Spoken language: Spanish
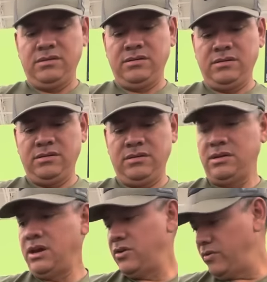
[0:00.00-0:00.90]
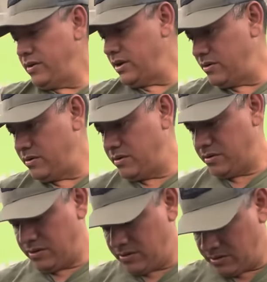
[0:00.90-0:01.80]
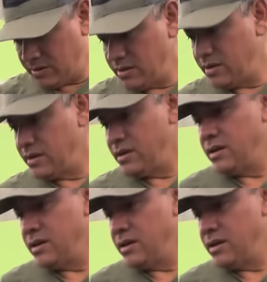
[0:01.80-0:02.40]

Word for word: miramos. Aquí andamos en la